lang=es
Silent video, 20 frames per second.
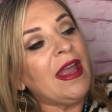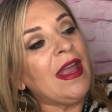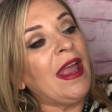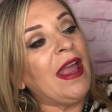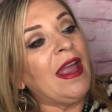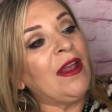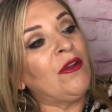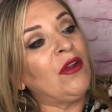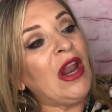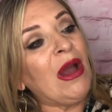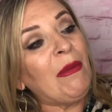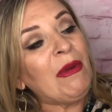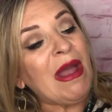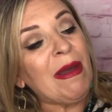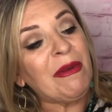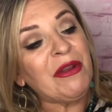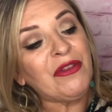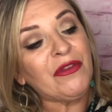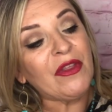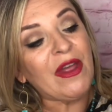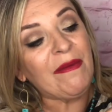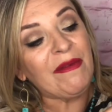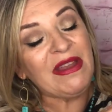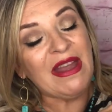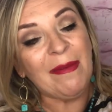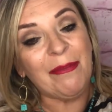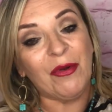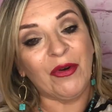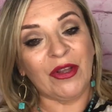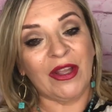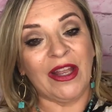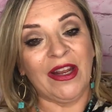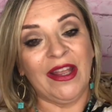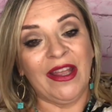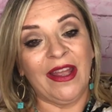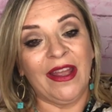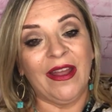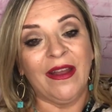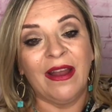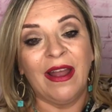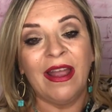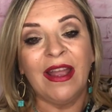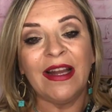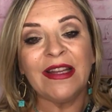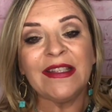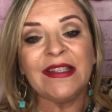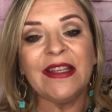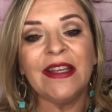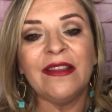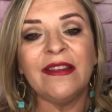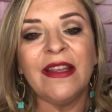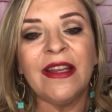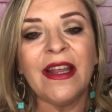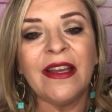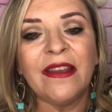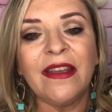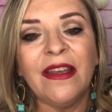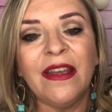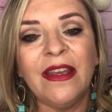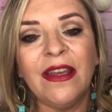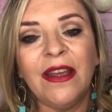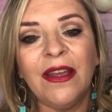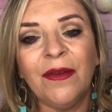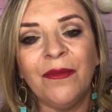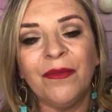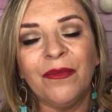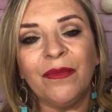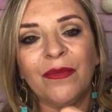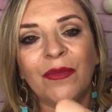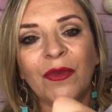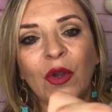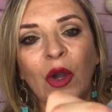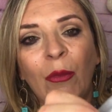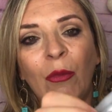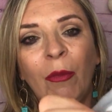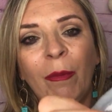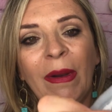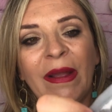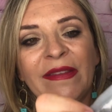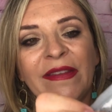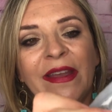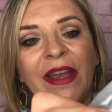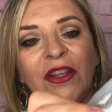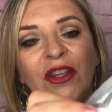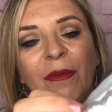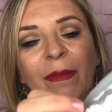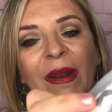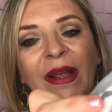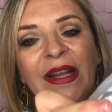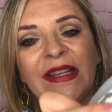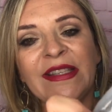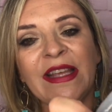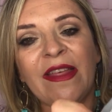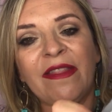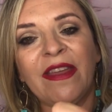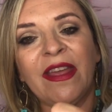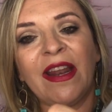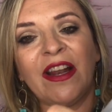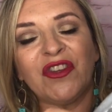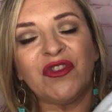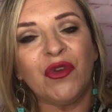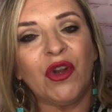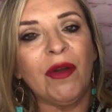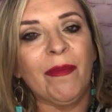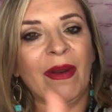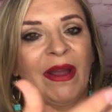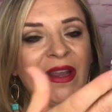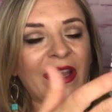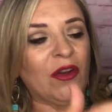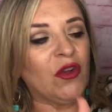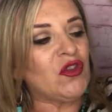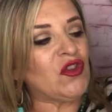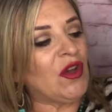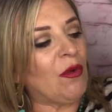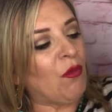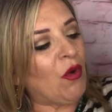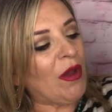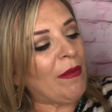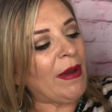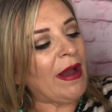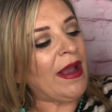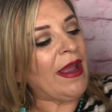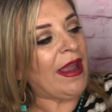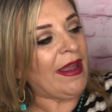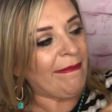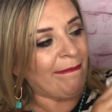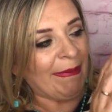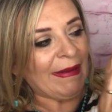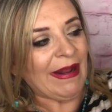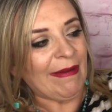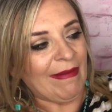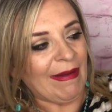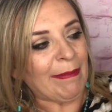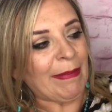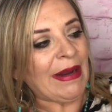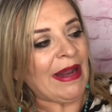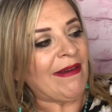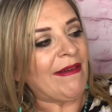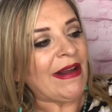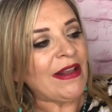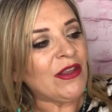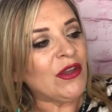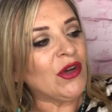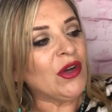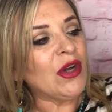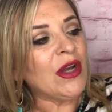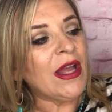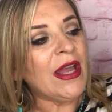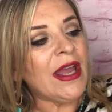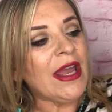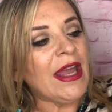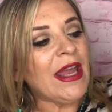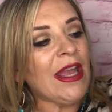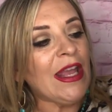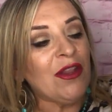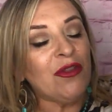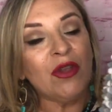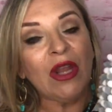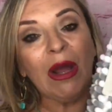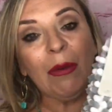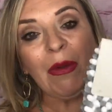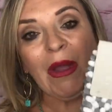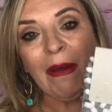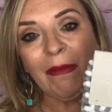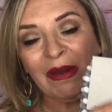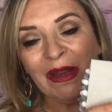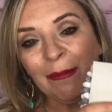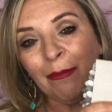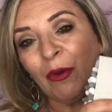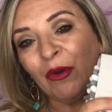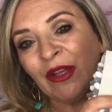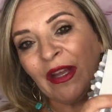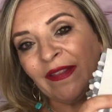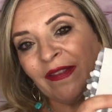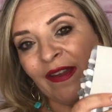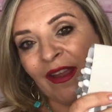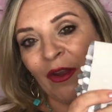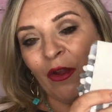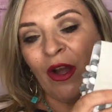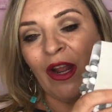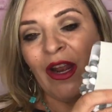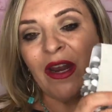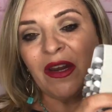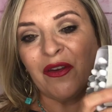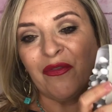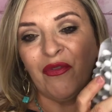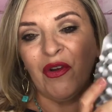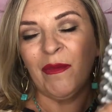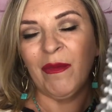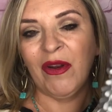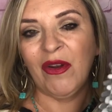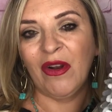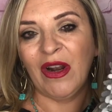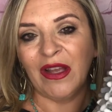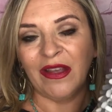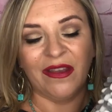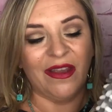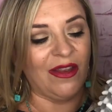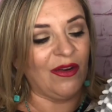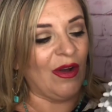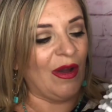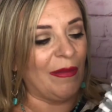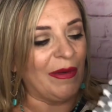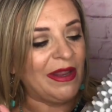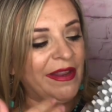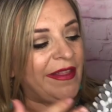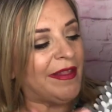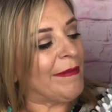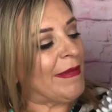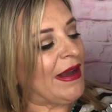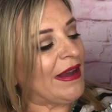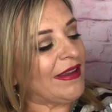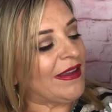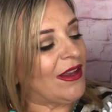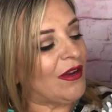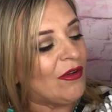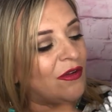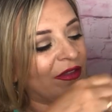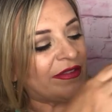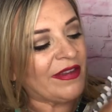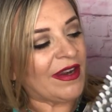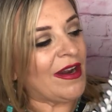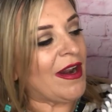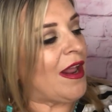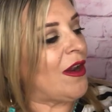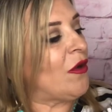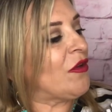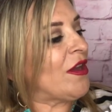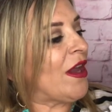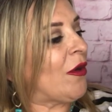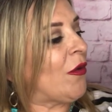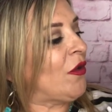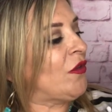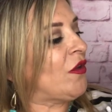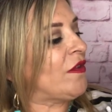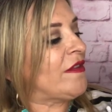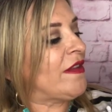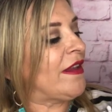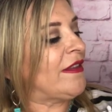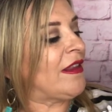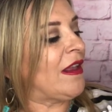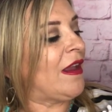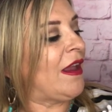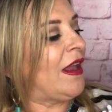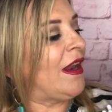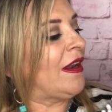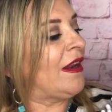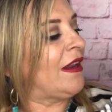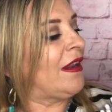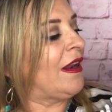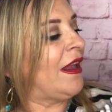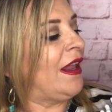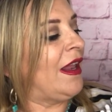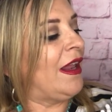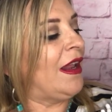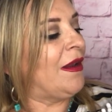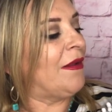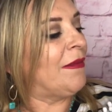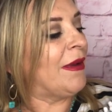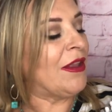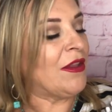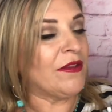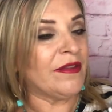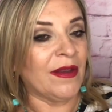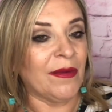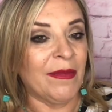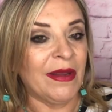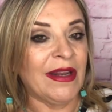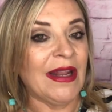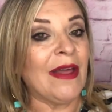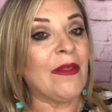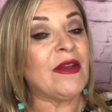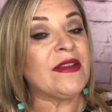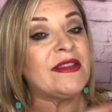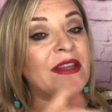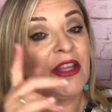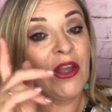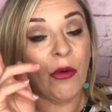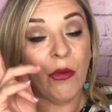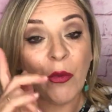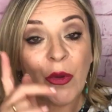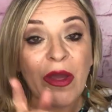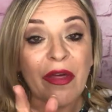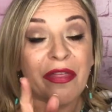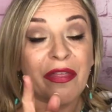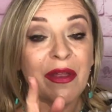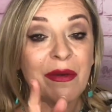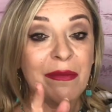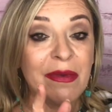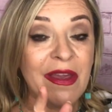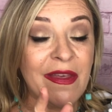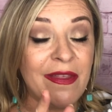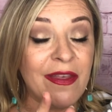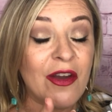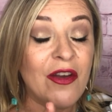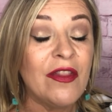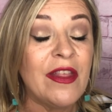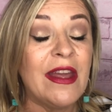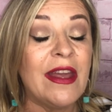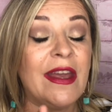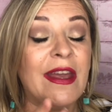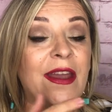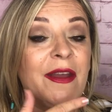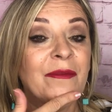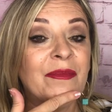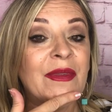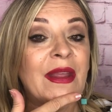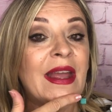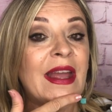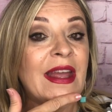Eh, no la voy a abrir todavía porque es así, tiene aquí mm, como un plastiquito para que saliera al suelo, para que no se mueva, es para, baño. No la voy a abrir porque hasta que no haga la reforma no las quiero abrir y demás. Quiero estrenarlo ya cuando esté el, baño terminado. Así que voy a hacer vídeo de,